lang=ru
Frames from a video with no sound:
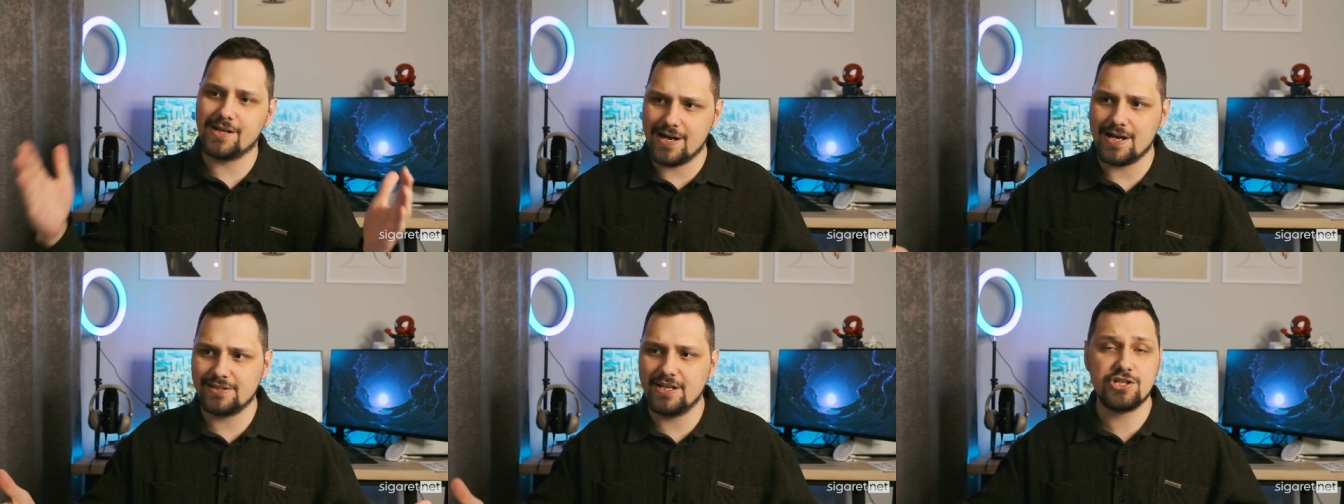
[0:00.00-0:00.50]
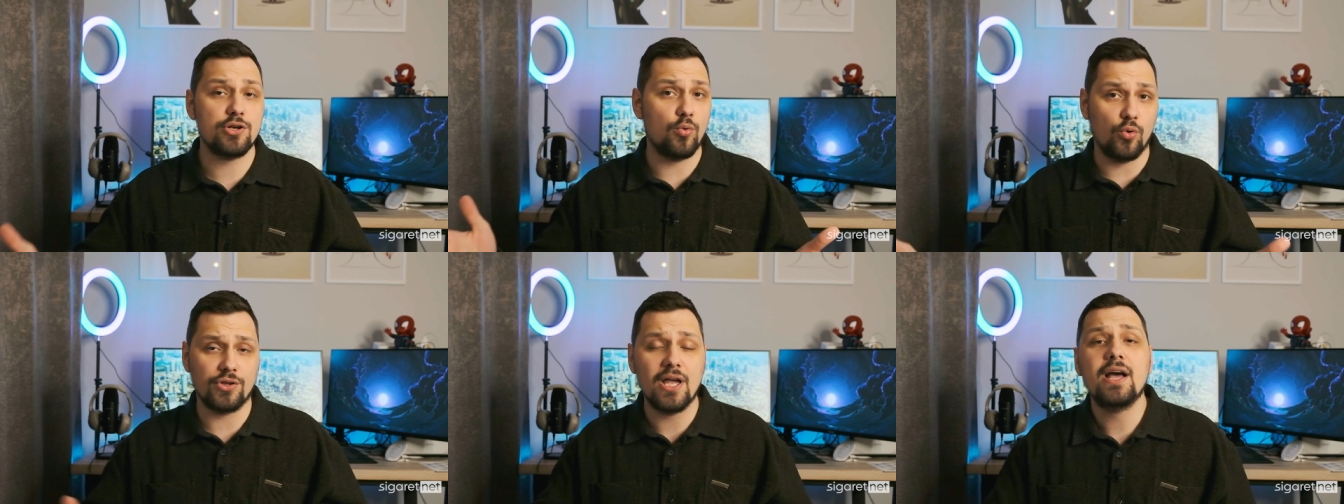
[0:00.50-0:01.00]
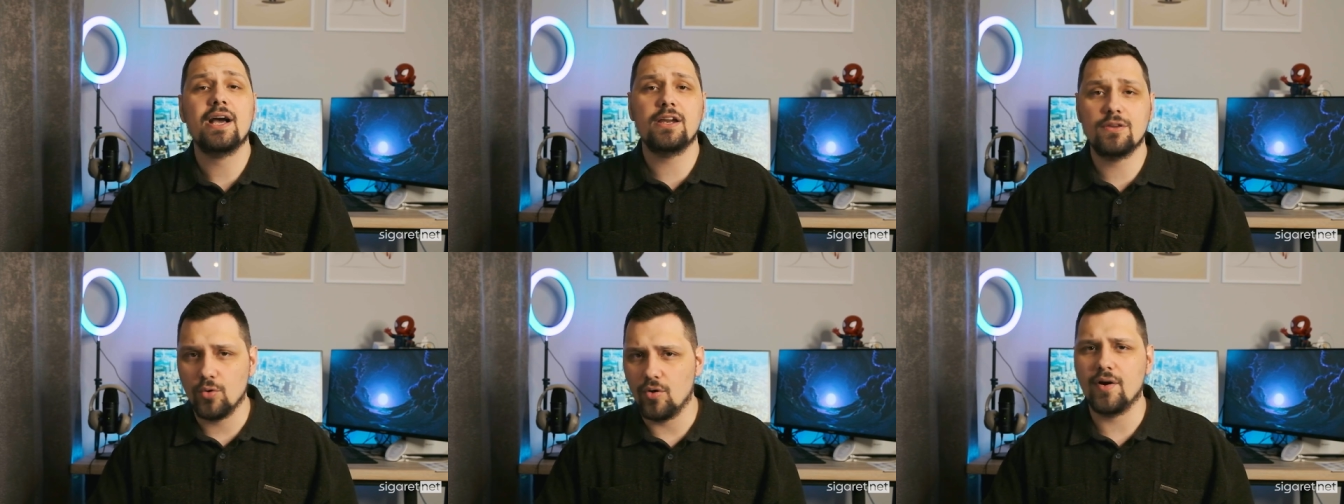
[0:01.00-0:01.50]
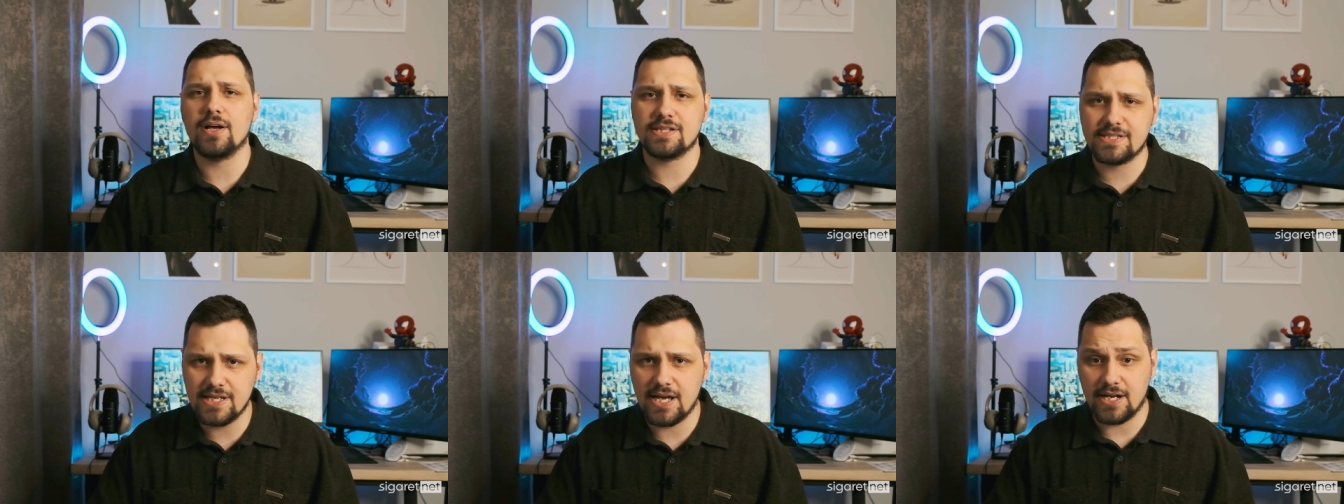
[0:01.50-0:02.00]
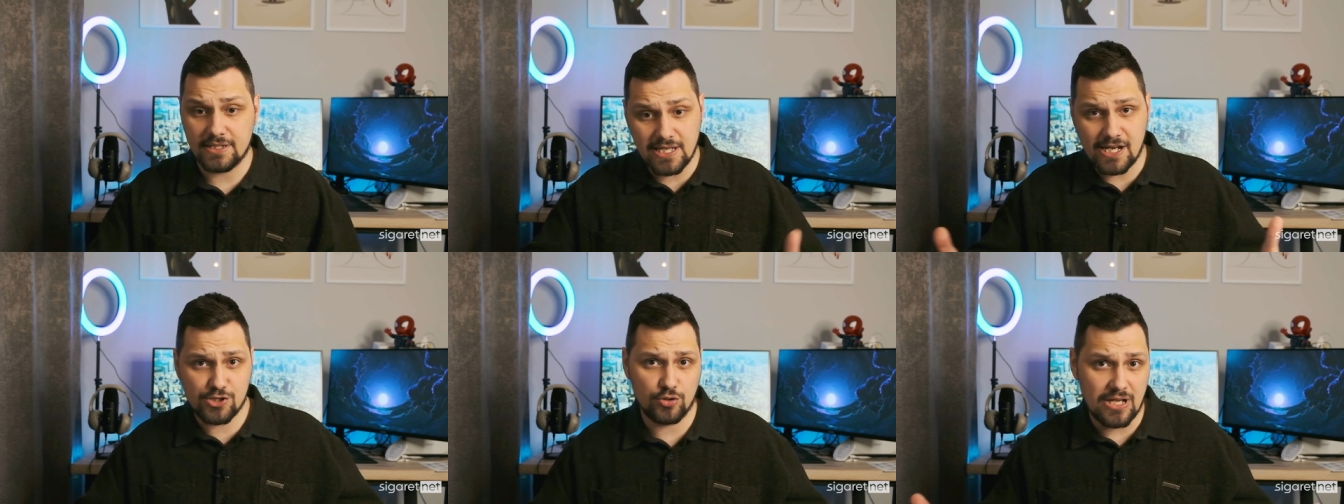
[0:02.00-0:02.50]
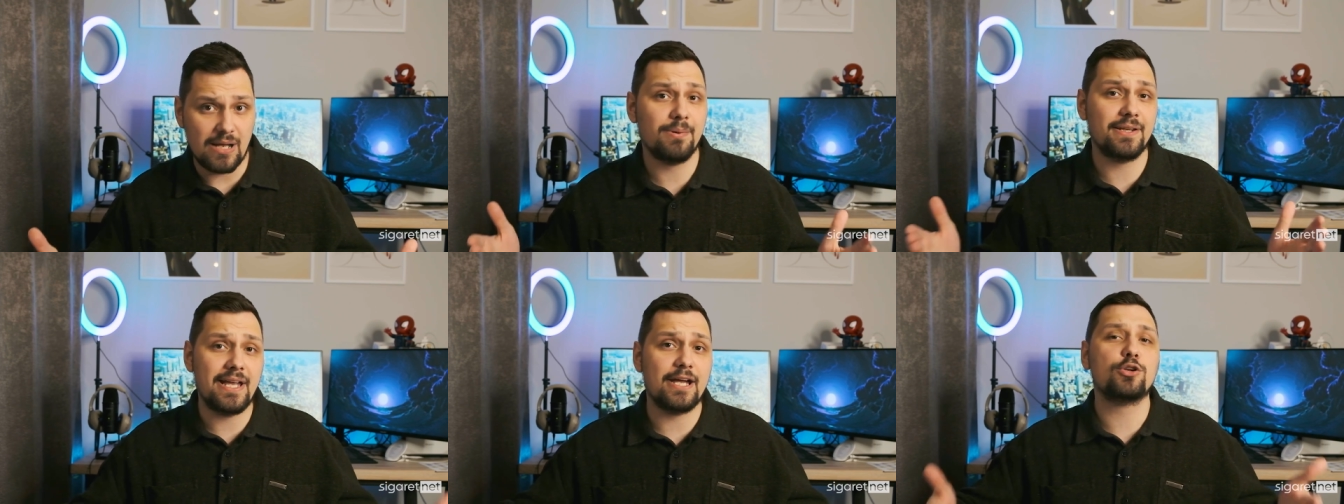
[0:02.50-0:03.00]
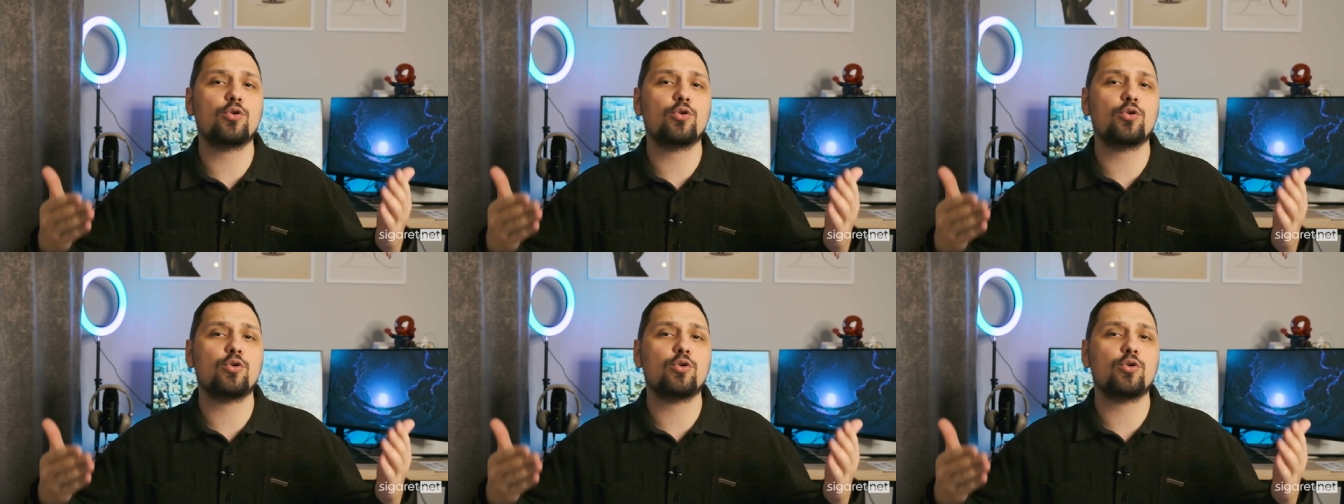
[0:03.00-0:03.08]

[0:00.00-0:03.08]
картриджи от Renova Zero. Также он обладает